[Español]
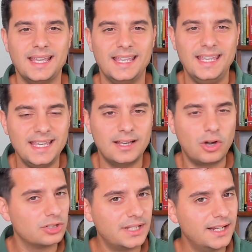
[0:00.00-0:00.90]
Y
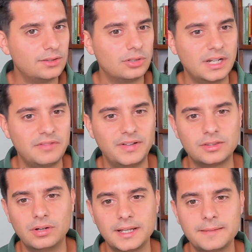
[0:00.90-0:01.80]
conocer estos tres
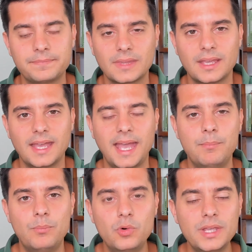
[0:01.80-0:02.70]
factores es
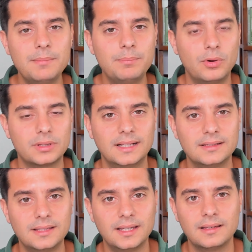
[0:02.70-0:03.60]
muy
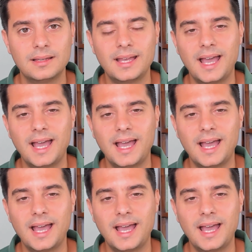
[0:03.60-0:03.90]
importante